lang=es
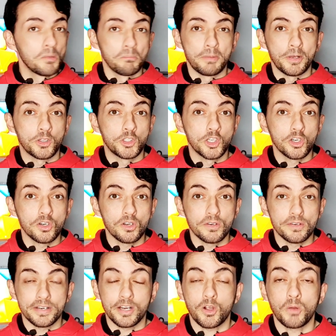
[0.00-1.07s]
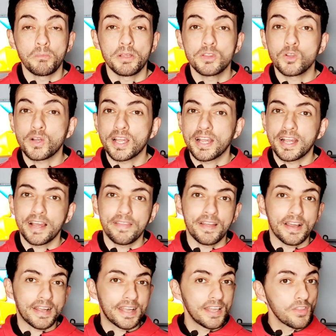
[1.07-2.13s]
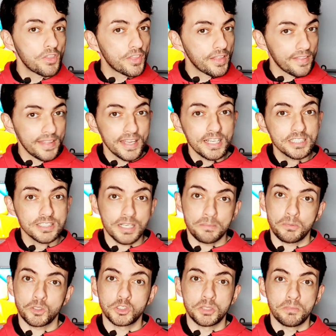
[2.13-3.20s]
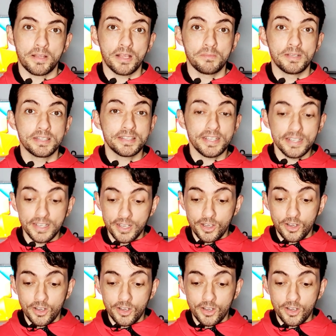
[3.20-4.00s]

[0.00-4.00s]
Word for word: pero yo recomiendo que cada 15 días aproximadamente